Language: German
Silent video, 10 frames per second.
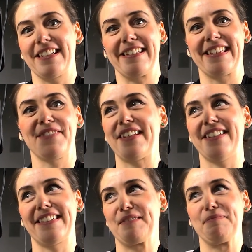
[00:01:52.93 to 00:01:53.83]
als zwei
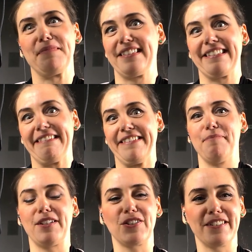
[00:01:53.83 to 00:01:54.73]
Tage mit äh,
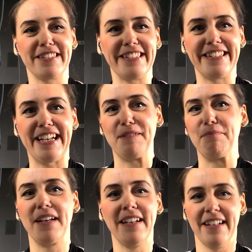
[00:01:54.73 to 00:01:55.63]
Menschen in
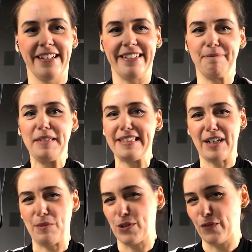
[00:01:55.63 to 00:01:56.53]
einem
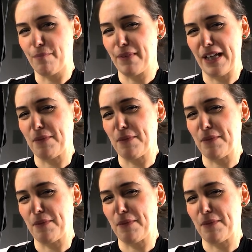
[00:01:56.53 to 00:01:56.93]
Meetingraum zu verbringen.